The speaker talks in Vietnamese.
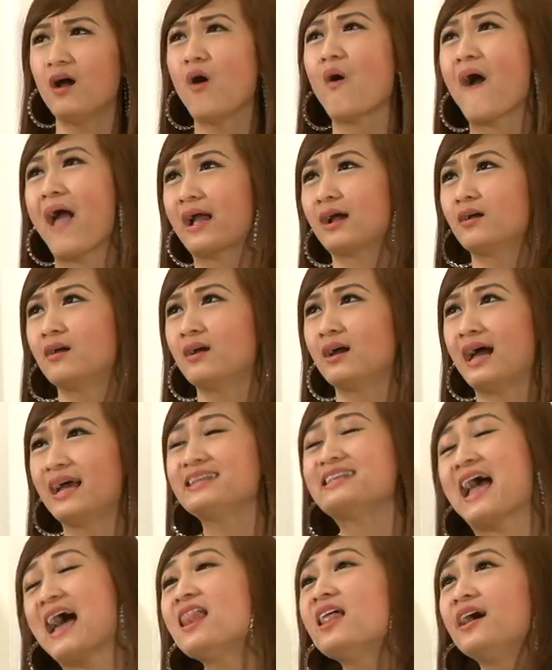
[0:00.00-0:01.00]
hoàng anh
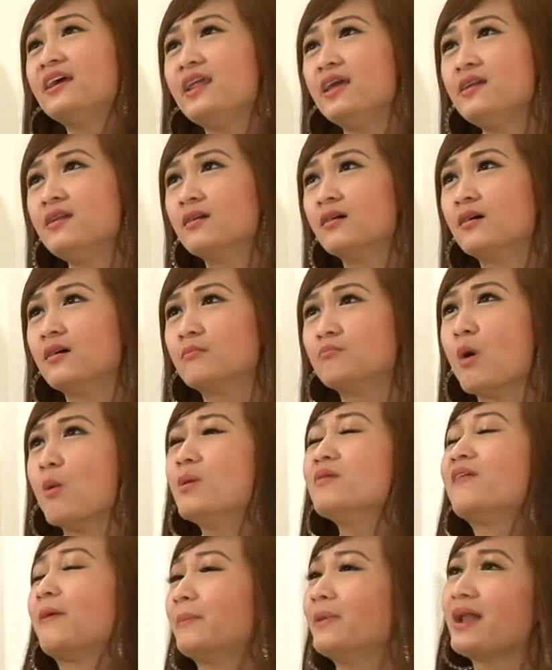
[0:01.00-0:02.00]
trả lời đi bộ
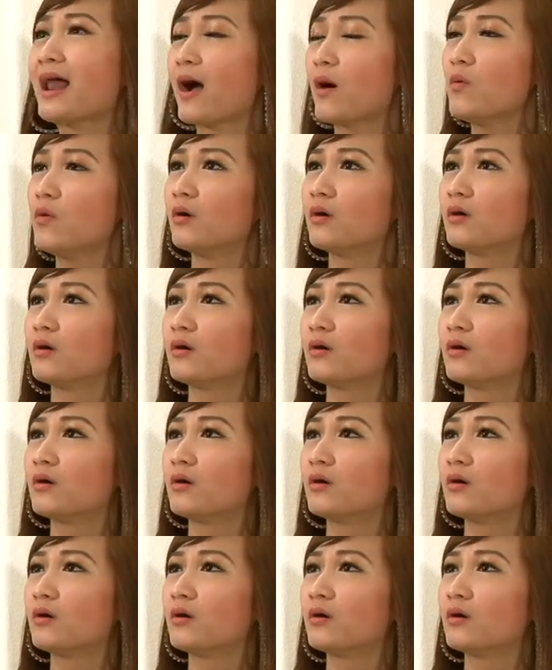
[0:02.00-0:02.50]
mỹ phẩm ở đâu